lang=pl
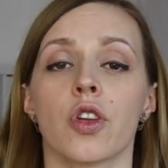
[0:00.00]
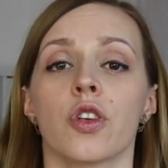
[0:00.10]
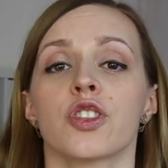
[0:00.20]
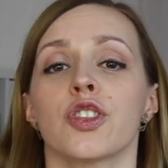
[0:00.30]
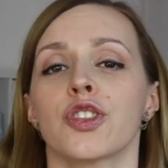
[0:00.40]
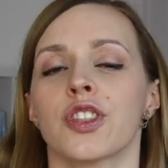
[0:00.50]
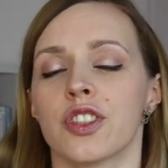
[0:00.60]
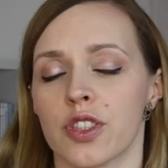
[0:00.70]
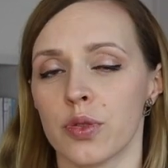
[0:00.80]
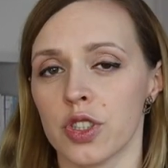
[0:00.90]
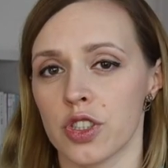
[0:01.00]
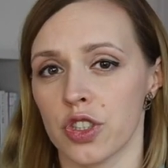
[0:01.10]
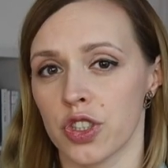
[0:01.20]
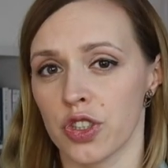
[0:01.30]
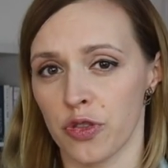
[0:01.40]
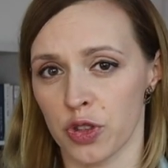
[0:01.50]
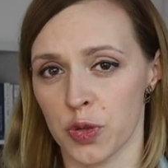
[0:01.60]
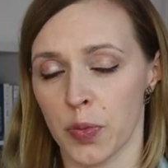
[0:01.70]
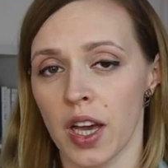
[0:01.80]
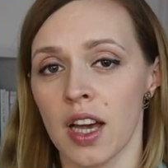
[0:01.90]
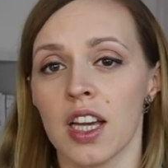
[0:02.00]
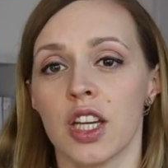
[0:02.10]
To jeżeli się, szczególnie jeżeli się nie wyśpię,